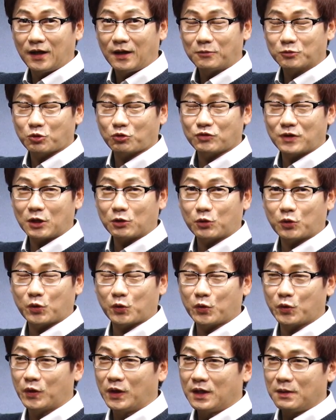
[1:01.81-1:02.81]
뭐
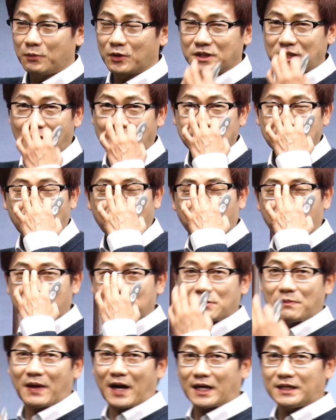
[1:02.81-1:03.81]
초등학교 뭐
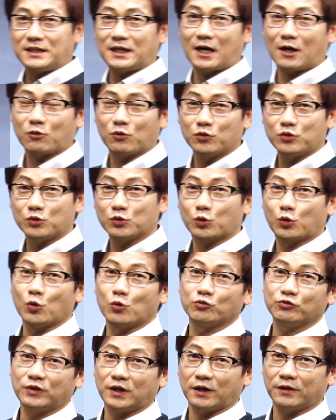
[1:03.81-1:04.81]
창의사교육에서 많이 갖고 있는
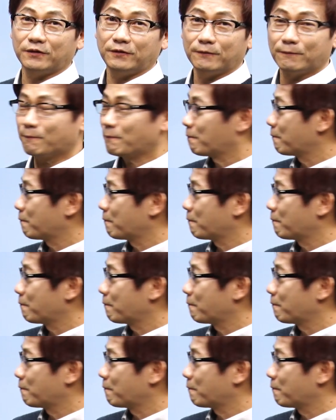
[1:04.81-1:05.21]
교구인데요.